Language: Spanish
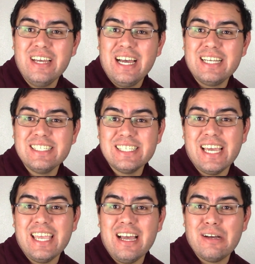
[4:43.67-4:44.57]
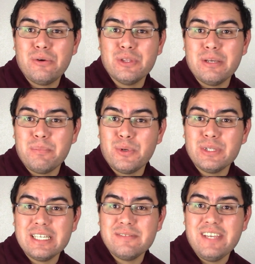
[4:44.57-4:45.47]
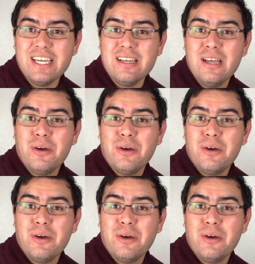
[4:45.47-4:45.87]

Así es que allá o te portas bien